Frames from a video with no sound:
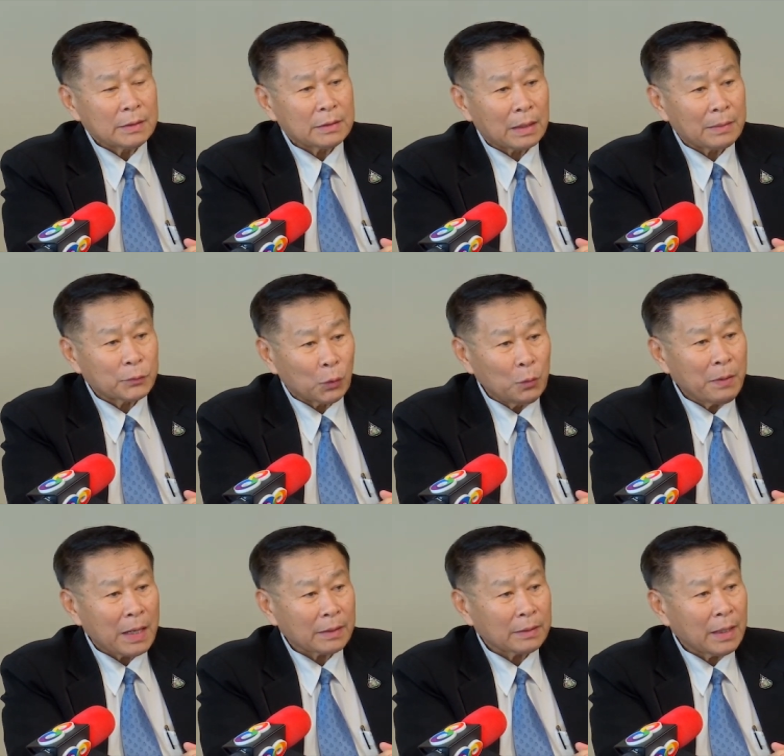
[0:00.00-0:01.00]
สนับสนุน
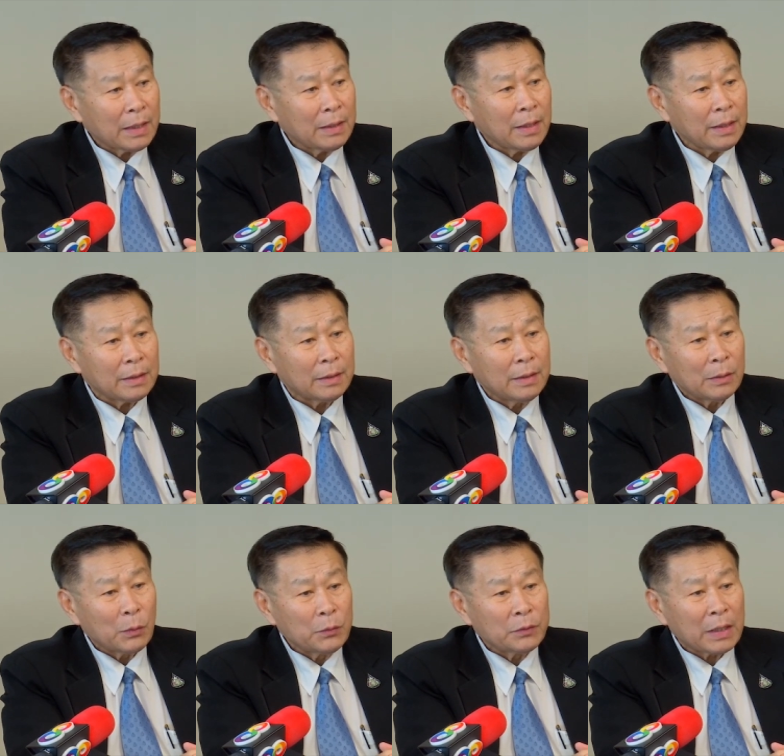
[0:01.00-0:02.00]
ผลักดันให้คุณ